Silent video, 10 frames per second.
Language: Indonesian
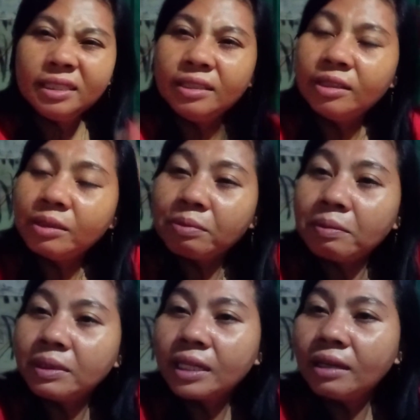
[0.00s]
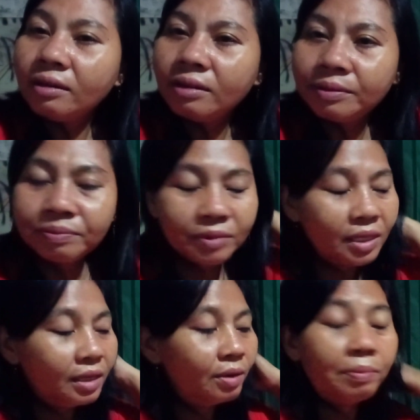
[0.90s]
ya yes, pemirsa ya
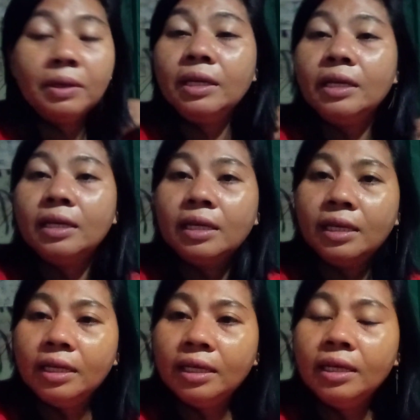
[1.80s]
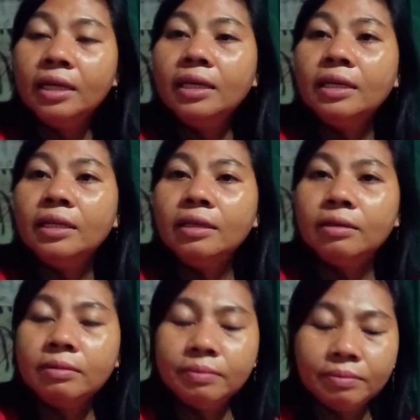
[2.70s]
iya ya bengi iki ya